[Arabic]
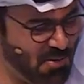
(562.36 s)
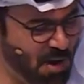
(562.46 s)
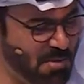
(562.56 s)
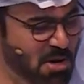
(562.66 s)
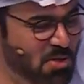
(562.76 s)

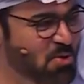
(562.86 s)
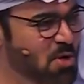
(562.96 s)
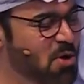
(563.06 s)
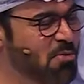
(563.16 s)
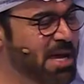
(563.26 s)
ويبعثون
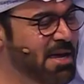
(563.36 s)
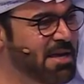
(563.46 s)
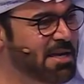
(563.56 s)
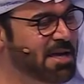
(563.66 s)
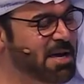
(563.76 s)

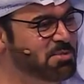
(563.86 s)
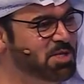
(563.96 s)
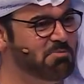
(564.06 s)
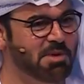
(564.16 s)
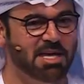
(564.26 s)
يوميا
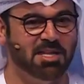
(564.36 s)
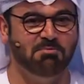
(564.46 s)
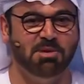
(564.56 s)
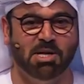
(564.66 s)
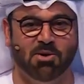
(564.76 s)
500
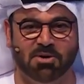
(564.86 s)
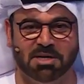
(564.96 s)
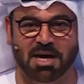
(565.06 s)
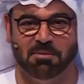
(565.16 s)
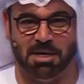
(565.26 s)
مليون
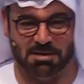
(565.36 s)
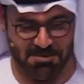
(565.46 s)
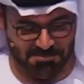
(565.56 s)
خبر